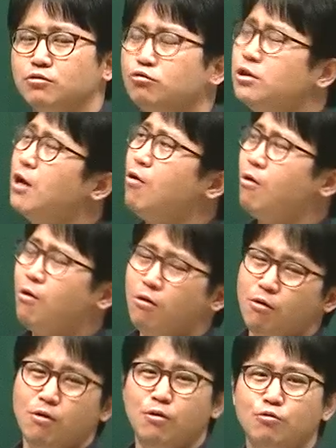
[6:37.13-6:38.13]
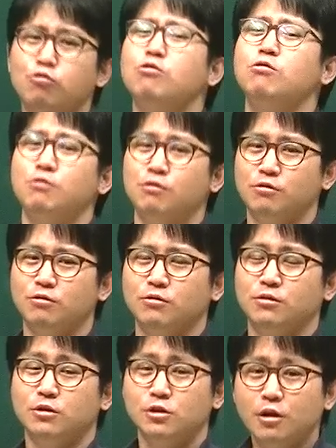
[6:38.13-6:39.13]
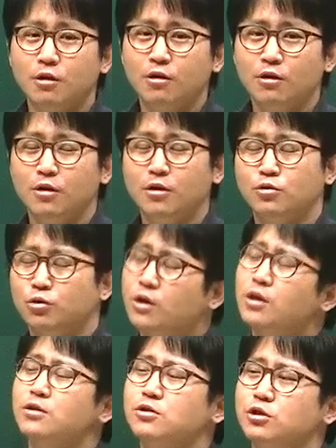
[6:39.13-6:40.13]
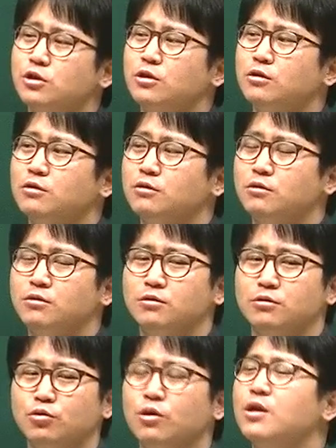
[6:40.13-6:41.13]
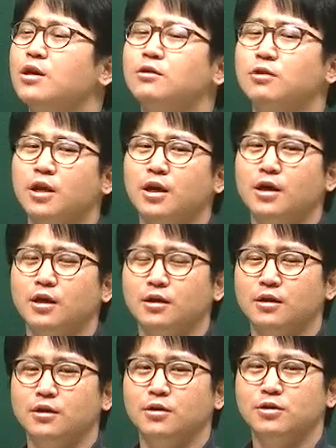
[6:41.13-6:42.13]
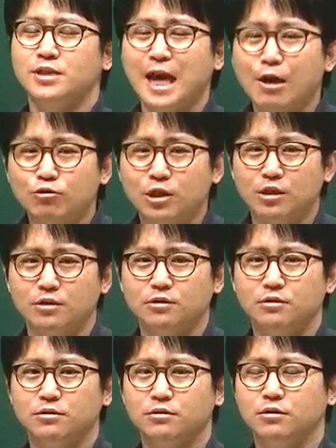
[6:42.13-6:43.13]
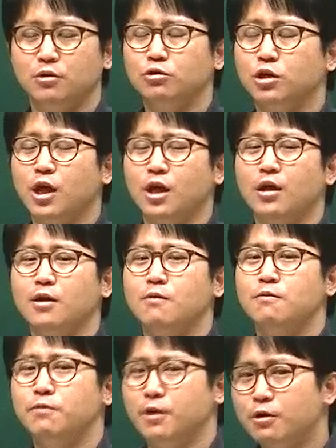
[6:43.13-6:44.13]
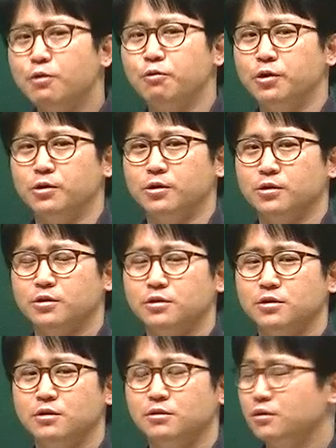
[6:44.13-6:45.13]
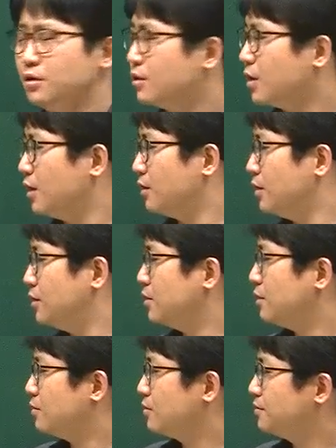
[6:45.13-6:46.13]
누구냐고? 후. 그죠? 소리가 났지. 소리가 났던 애야. sounded. 어떻게? very weird. 그죠? 이렇게 가는 거죠.